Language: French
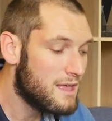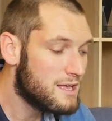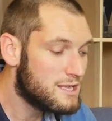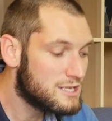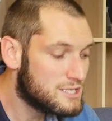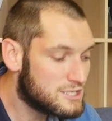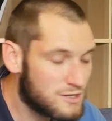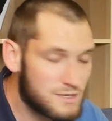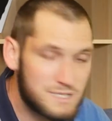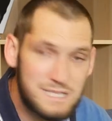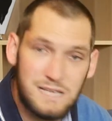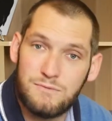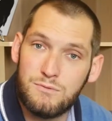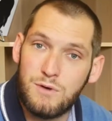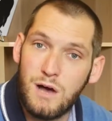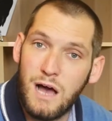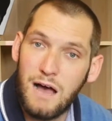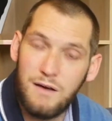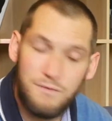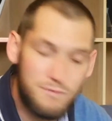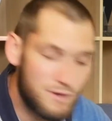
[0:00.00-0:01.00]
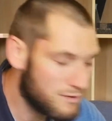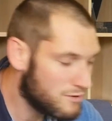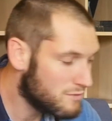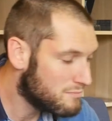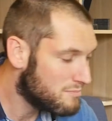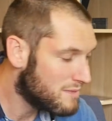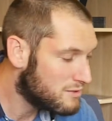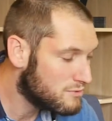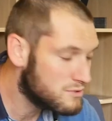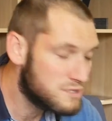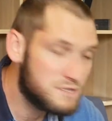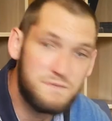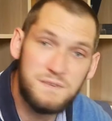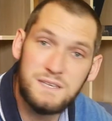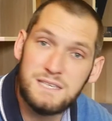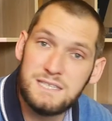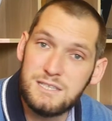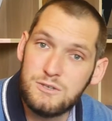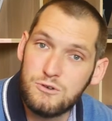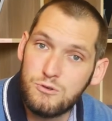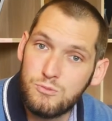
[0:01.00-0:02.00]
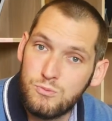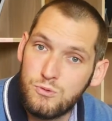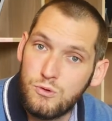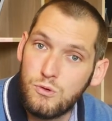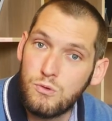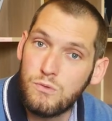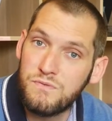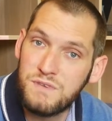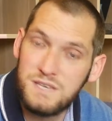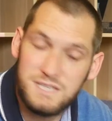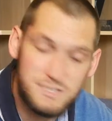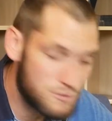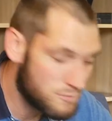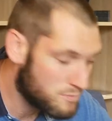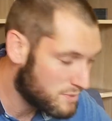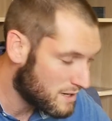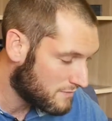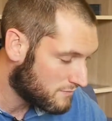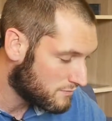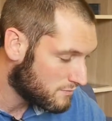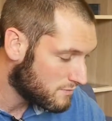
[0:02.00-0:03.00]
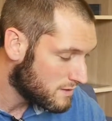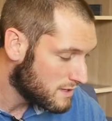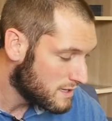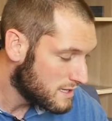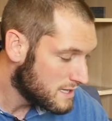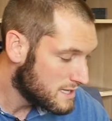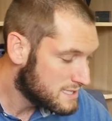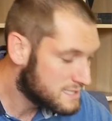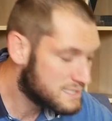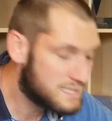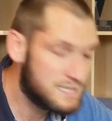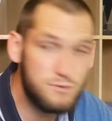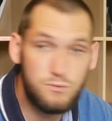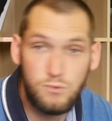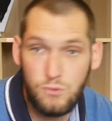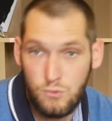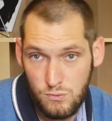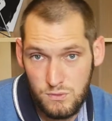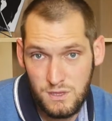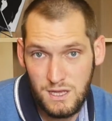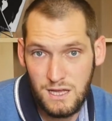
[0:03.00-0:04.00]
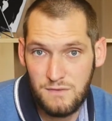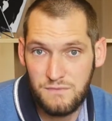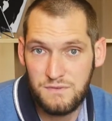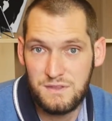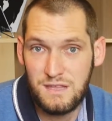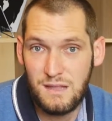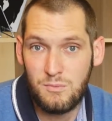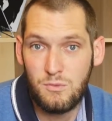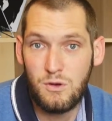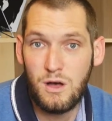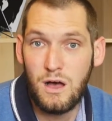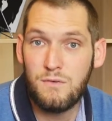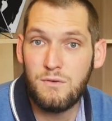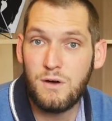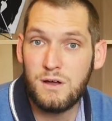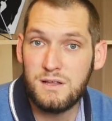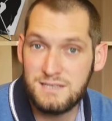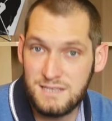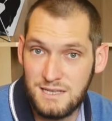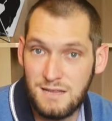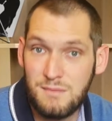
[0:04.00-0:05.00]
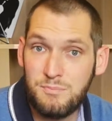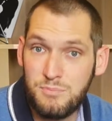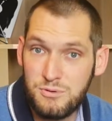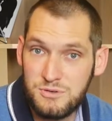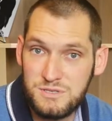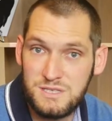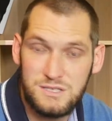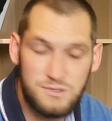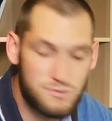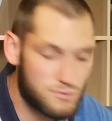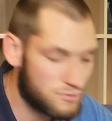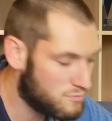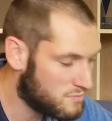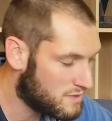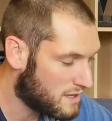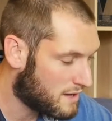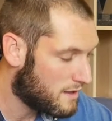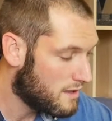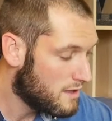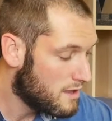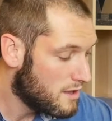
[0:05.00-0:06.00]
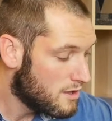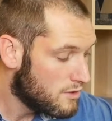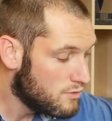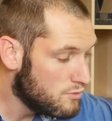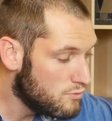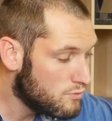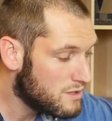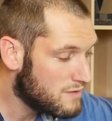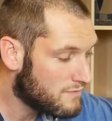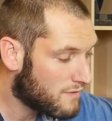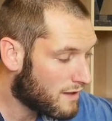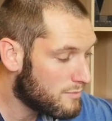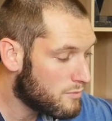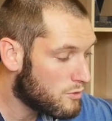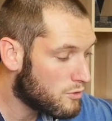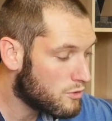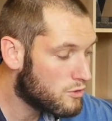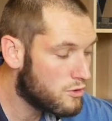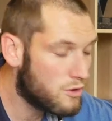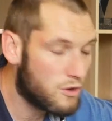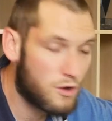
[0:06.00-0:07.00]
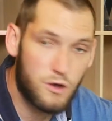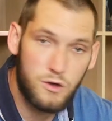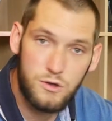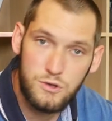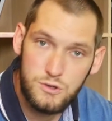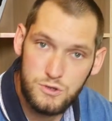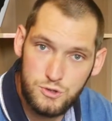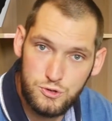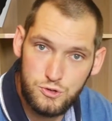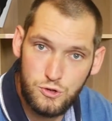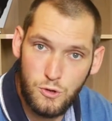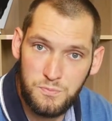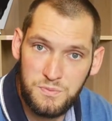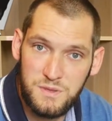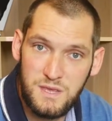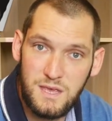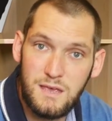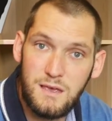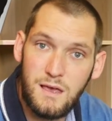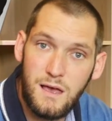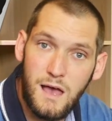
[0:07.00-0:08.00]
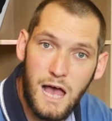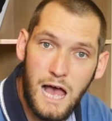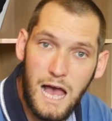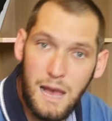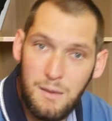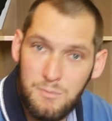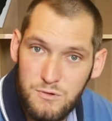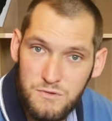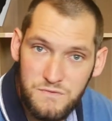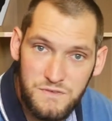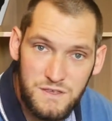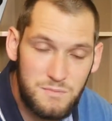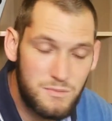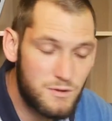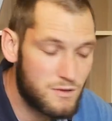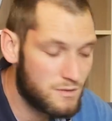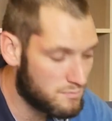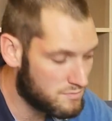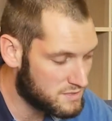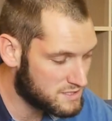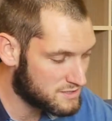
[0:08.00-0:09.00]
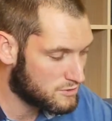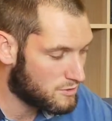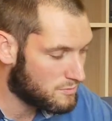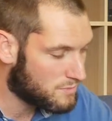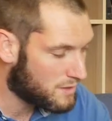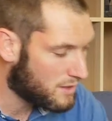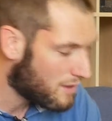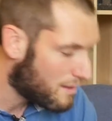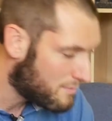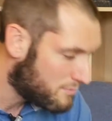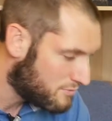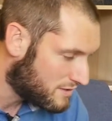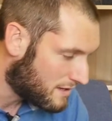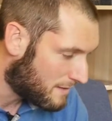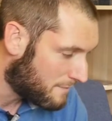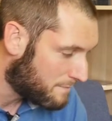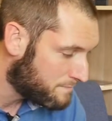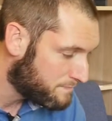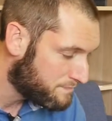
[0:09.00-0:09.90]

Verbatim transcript: sans avoir à avoir notre matos fixé au mur ou fixé au plafond, ce qui nous contraint finalement à avoir une certaine position de lumière. Nous, on est vraiment encore sur pied, amovible, mais ça, on en parlera plus tard.